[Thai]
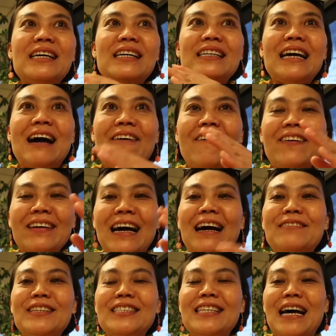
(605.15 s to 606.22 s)
เดินเข้าห้อง
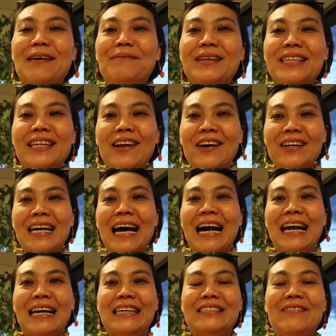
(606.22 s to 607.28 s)
น้ำที่สนามบินตลอด
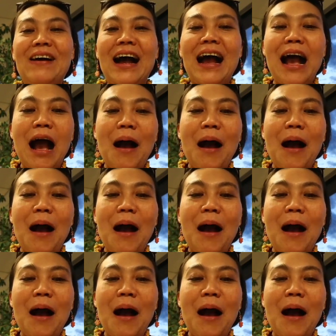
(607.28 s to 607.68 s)
ทางใช่ป่ะ